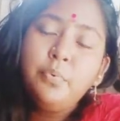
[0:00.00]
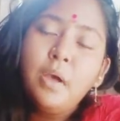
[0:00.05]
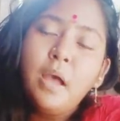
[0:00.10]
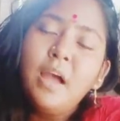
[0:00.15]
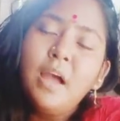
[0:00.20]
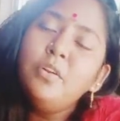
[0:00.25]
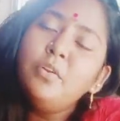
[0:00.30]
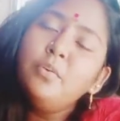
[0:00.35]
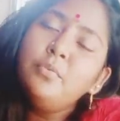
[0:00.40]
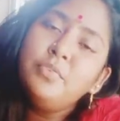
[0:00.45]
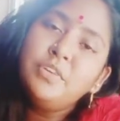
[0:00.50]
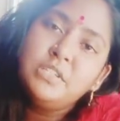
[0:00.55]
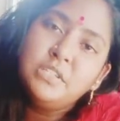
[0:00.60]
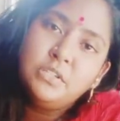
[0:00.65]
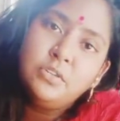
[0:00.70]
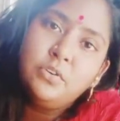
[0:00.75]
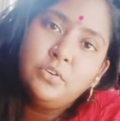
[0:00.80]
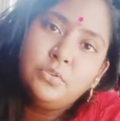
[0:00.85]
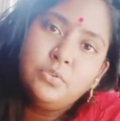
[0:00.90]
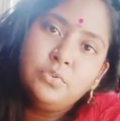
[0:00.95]
আরও
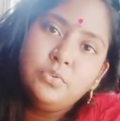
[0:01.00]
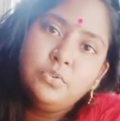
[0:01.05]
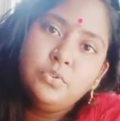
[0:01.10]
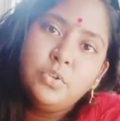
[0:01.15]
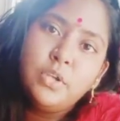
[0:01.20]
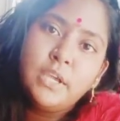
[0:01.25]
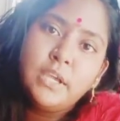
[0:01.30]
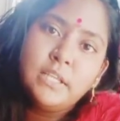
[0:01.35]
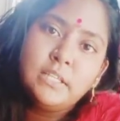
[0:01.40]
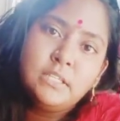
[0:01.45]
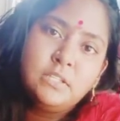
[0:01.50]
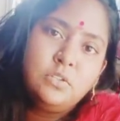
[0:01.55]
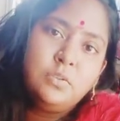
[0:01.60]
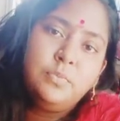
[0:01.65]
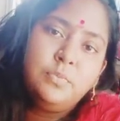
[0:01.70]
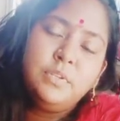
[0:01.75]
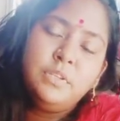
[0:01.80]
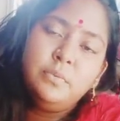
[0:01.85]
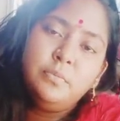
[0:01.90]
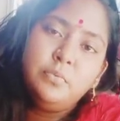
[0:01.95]
বেশি অসুস্থ হয়ে গেছে
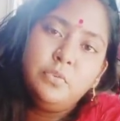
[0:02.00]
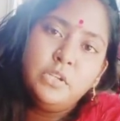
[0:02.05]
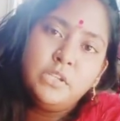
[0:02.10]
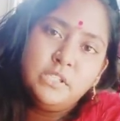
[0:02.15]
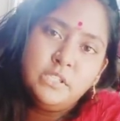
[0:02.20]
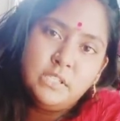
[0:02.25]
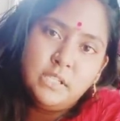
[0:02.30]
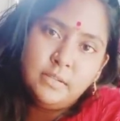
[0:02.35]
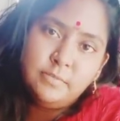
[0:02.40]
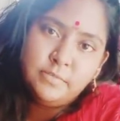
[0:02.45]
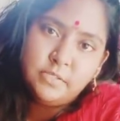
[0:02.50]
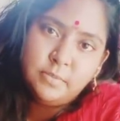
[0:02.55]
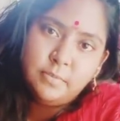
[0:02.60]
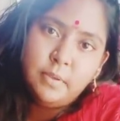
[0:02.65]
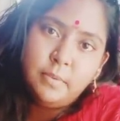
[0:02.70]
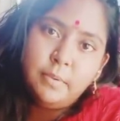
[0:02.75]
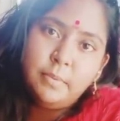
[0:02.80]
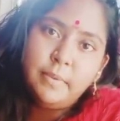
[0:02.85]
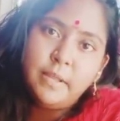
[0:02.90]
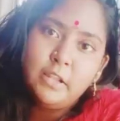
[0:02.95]
তোমাদের বলেছিলাম যে
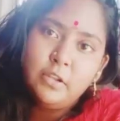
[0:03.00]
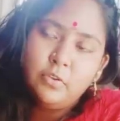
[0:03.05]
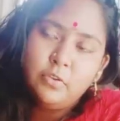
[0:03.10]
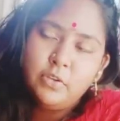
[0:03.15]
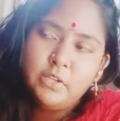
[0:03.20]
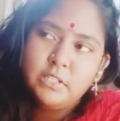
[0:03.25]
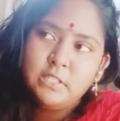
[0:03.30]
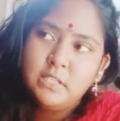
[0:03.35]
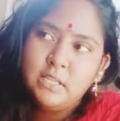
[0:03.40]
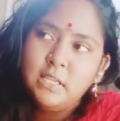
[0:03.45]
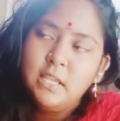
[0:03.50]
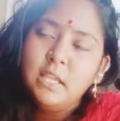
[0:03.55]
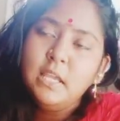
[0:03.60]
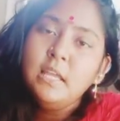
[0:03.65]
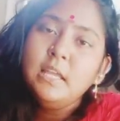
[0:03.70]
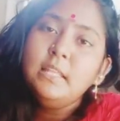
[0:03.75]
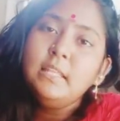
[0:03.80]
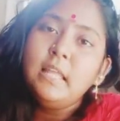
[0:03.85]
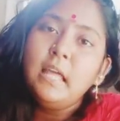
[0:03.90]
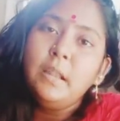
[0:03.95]
বাবা ভালো আছে
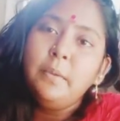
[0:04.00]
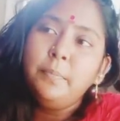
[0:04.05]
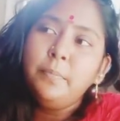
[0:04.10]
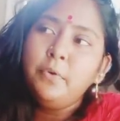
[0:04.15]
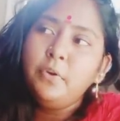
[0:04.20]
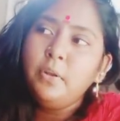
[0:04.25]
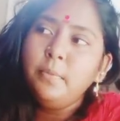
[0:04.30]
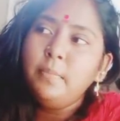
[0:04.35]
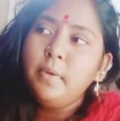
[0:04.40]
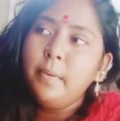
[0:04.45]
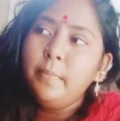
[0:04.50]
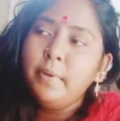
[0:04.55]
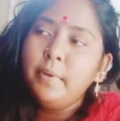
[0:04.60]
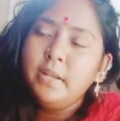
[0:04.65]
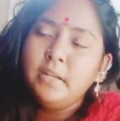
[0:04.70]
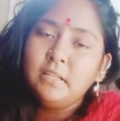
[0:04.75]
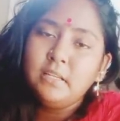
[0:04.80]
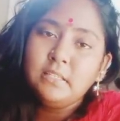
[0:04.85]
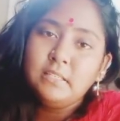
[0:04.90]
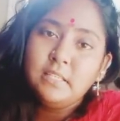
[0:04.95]
তারপরে বাবা
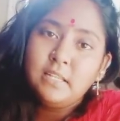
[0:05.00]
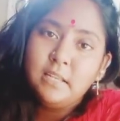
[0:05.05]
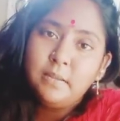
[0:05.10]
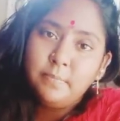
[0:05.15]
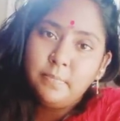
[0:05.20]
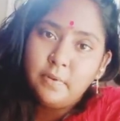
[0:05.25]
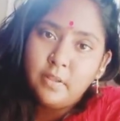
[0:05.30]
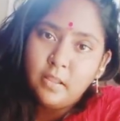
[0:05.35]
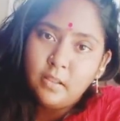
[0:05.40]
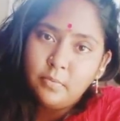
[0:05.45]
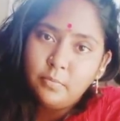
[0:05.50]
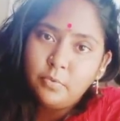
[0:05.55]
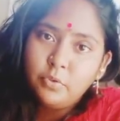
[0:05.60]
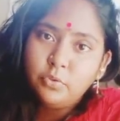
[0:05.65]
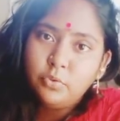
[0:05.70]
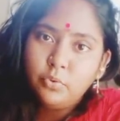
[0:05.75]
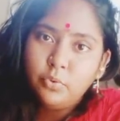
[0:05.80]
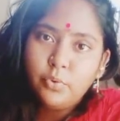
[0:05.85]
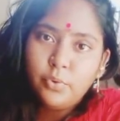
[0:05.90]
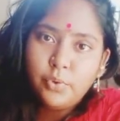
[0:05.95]
একটা সেলিব্রাল
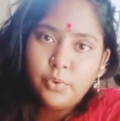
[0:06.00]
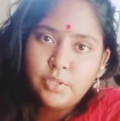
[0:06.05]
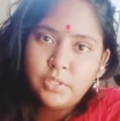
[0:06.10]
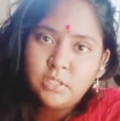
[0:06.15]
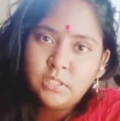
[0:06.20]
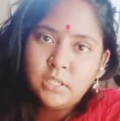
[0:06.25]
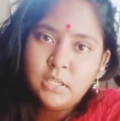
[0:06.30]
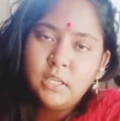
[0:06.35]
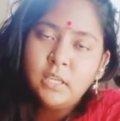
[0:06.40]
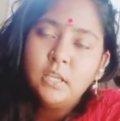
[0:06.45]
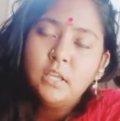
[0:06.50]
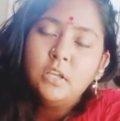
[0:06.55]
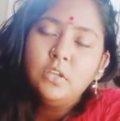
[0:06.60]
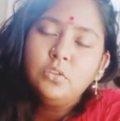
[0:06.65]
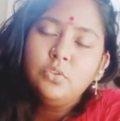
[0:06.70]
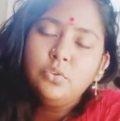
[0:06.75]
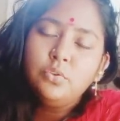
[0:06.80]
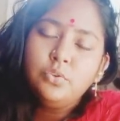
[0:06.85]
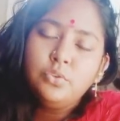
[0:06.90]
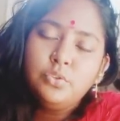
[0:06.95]
মতো হয়েছে
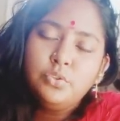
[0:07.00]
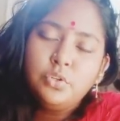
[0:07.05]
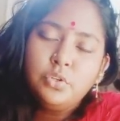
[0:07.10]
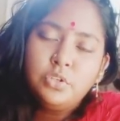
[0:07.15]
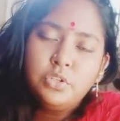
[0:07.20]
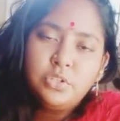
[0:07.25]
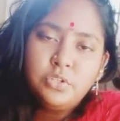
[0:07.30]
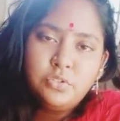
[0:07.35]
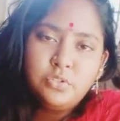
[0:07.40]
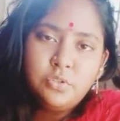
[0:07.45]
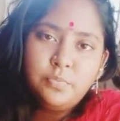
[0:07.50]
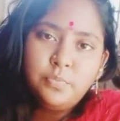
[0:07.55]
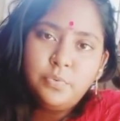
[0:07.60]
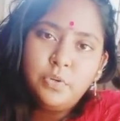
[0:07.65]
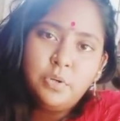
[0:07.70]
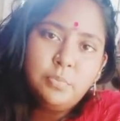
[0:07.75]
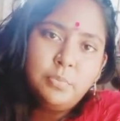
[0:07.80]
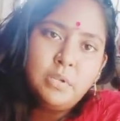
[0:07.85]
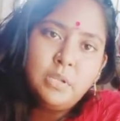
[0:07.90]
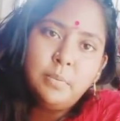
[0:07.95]
তো যথেষ্ট
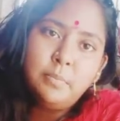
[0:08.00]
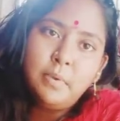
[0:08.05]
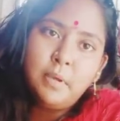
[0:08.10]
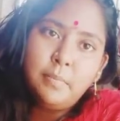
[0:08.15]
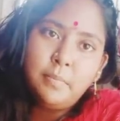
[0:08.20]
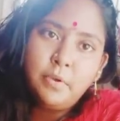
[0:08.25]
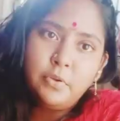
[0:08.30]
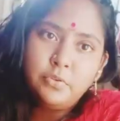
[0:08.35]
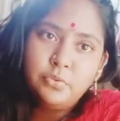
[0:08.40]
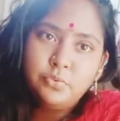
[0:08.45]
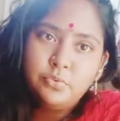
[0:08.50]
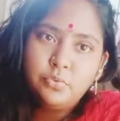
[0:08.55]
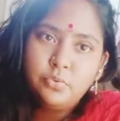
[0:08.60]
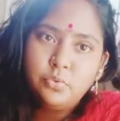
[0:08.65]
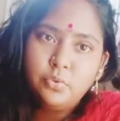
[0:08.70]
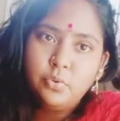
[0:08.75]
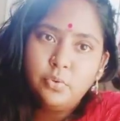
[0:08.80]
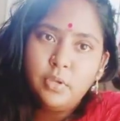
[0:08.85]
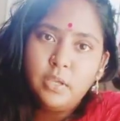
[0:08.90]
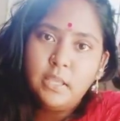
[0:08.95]
পরিমাণে বাবা
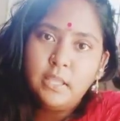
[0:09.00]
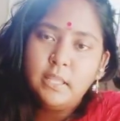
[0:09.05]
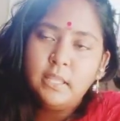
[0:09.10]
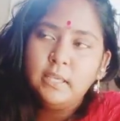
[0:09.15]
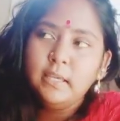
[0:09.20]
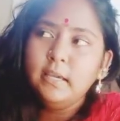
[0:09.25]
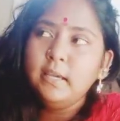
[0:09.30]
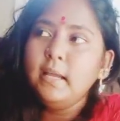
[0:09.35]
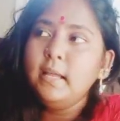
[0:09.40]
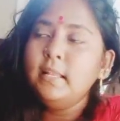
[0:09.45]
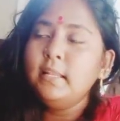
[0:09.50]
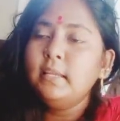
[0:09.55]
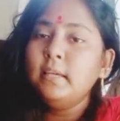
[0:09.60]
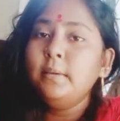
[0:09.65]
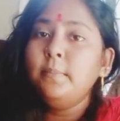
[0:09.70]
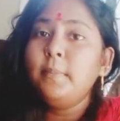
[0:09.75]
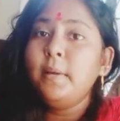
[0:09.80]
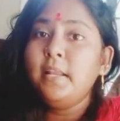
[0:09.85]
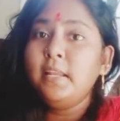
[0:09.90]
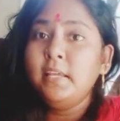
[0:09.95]
অসুস্থ এদিকে
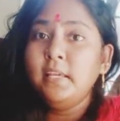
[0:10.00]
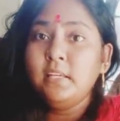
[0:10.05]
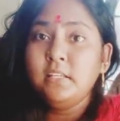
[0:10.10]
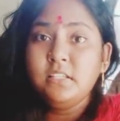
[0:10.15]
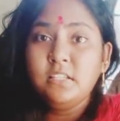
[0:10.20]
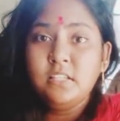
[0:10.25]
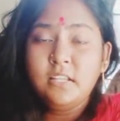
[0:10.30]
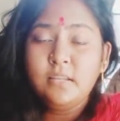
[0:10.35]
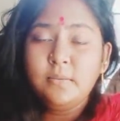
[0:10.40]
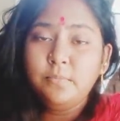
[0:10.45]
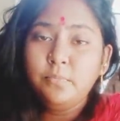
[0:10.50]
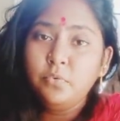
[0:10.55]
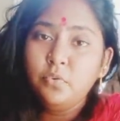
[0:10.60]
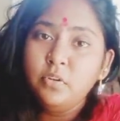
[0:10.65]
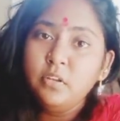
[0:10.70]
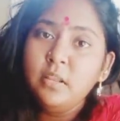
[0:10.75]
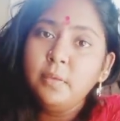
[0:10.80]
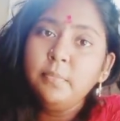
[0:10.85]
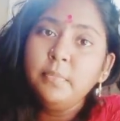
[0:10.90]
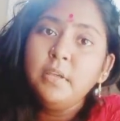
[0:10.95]
কালকে বাড়ি গেছিলাম
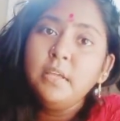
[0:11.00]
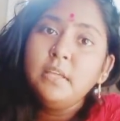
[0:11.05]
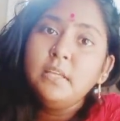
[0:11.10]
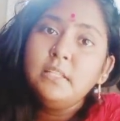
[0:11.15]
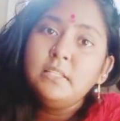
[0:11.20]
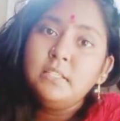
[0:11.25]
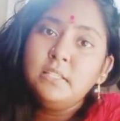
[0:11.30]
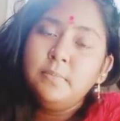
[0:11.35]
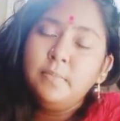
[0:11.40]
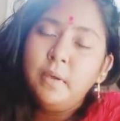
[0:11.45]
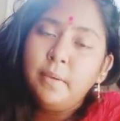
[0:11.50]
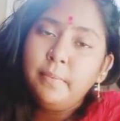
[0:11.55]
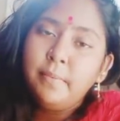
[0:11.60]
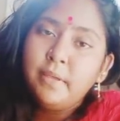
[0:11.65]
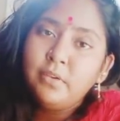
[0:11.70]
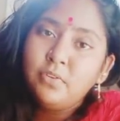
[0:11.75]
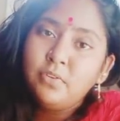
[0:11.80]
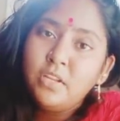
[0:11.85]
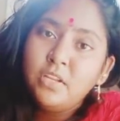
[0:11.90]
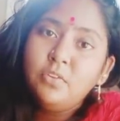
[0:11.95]
বললাম যে বাবা
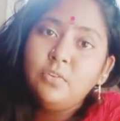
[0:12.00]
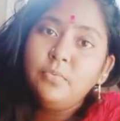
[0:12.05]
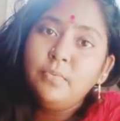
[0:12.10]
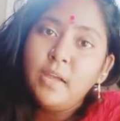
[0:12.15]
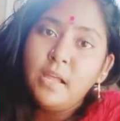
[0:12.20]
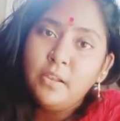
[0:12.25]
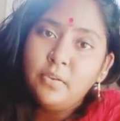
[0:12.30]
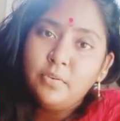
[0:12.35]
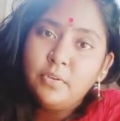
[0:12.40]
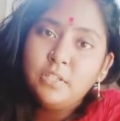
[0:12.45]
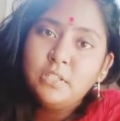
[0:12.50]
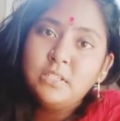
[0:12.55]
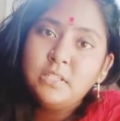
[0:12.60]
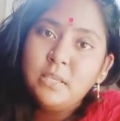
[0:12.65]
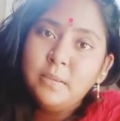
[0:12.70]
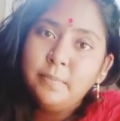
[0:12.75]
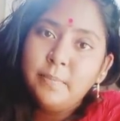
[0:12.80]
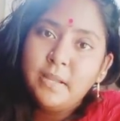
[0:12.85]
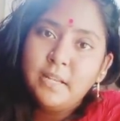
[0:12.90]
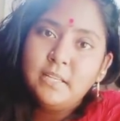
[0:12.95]
এখন একটু ভালো
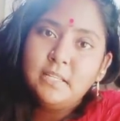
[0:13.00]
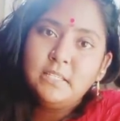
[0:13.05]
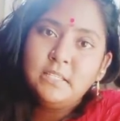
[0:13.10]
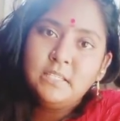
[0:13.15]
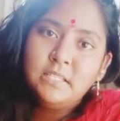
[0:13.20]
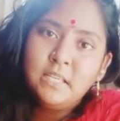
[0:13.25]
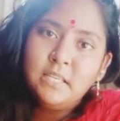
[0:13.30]
আছে বাড়ি চাই